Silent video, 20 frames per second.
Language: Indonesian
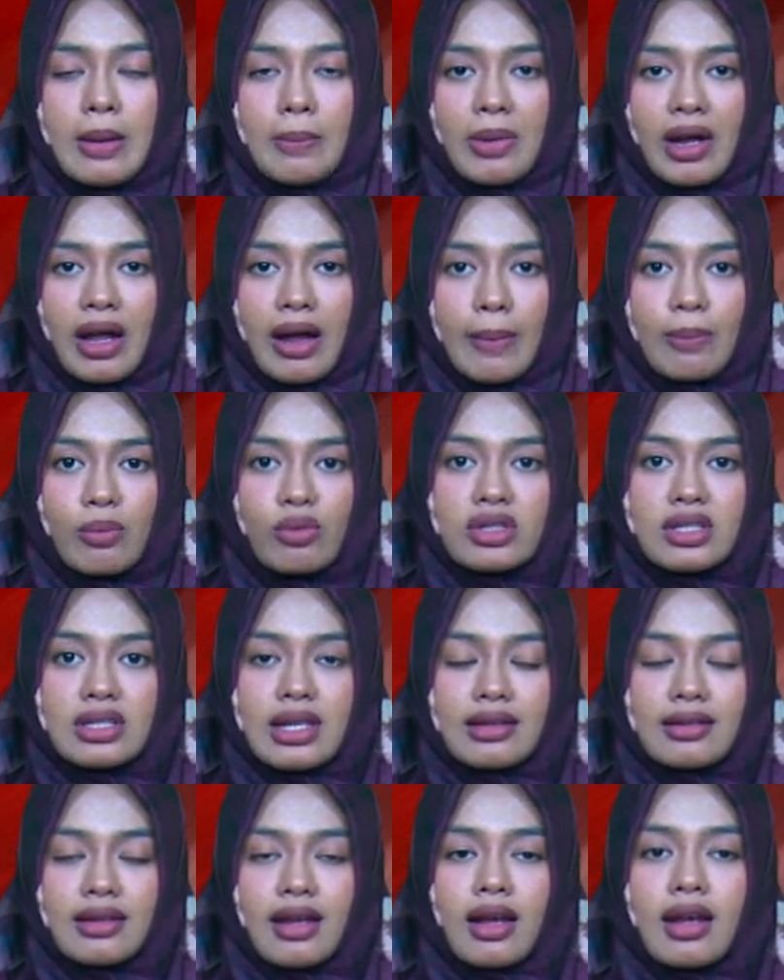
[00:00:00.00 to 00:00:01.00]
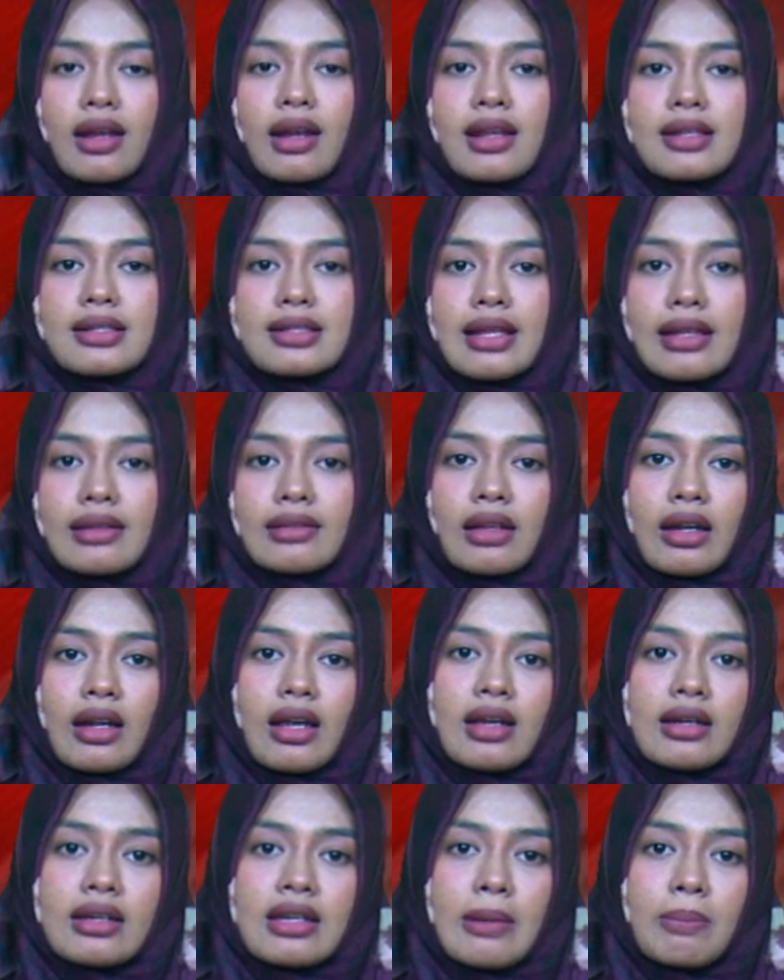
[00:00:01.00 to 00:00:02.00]
penghapusan kekerasan
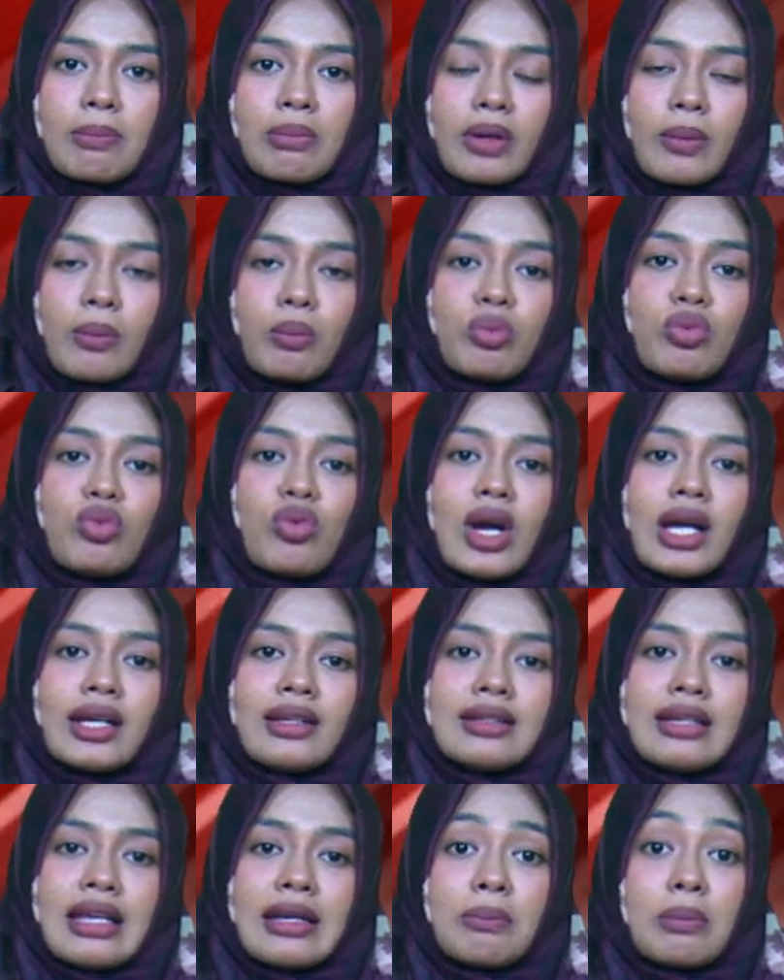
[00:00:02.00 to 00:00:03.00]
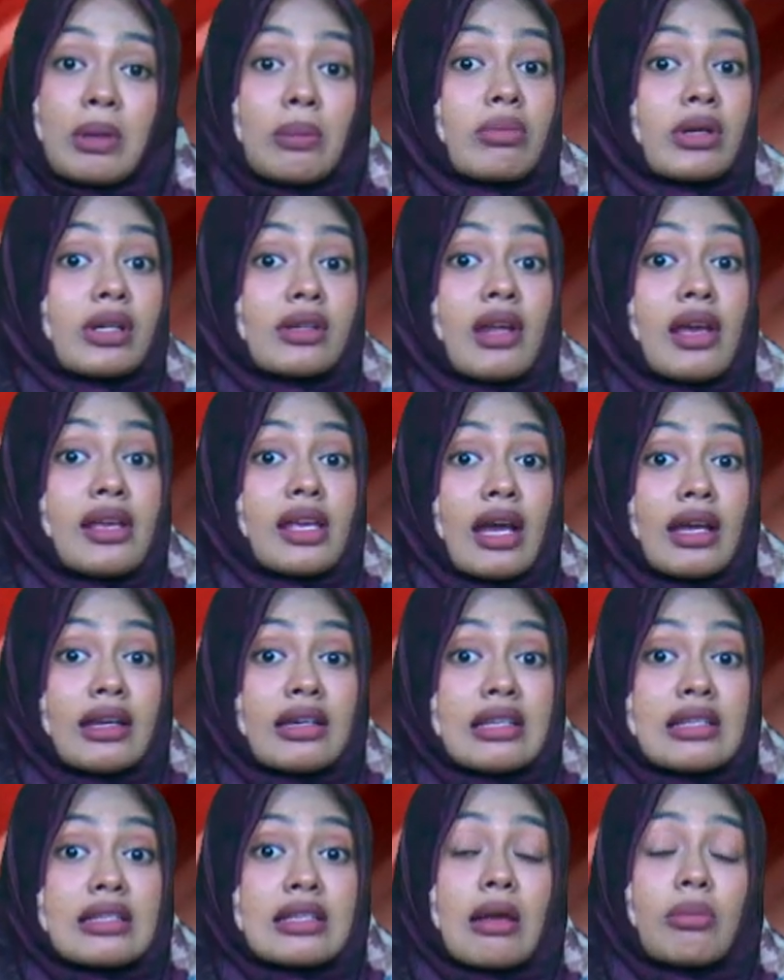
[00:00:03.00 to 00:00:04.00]
terhadap perempuan dan
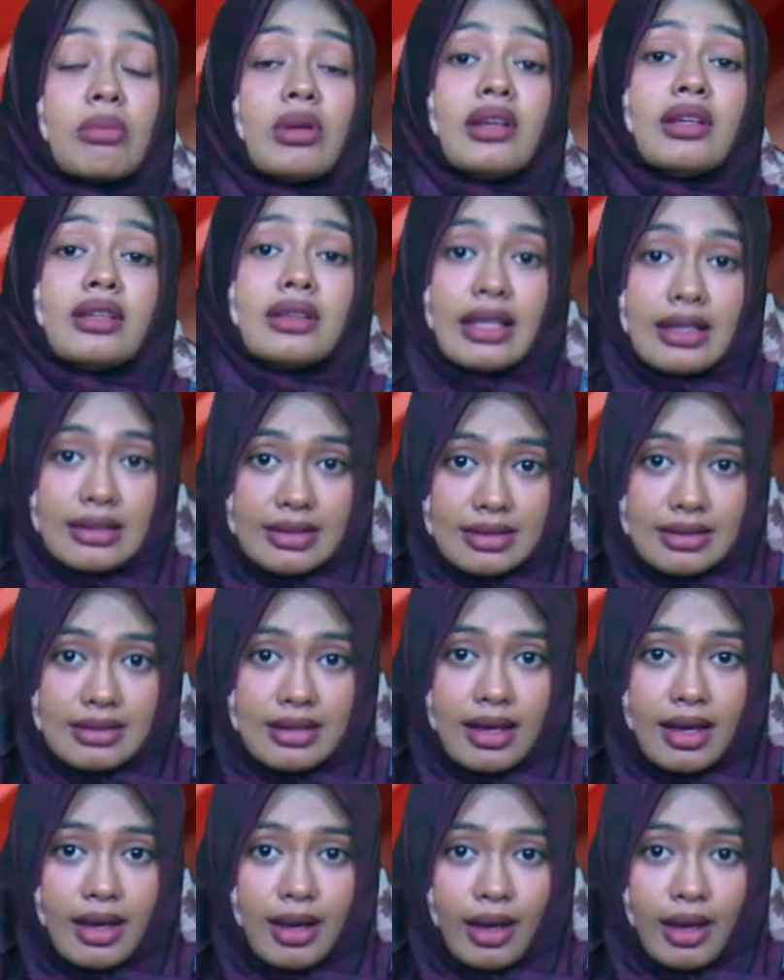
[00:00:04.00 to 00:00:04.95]
pemberdayaan disabilitas.